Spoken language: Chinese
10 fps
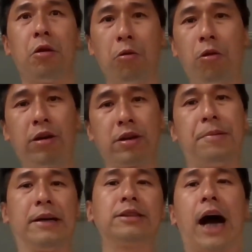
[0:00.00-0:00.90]
通货
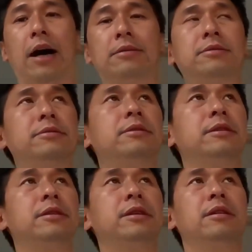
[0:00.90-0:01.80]
的膨胀，
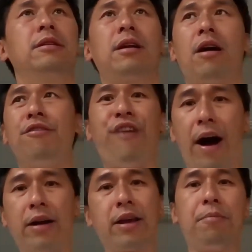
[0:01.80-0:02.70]
然后
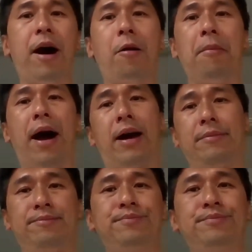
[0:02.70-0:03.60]
房也不好卖
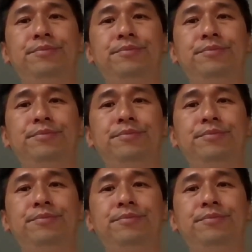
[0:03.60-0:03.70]
了，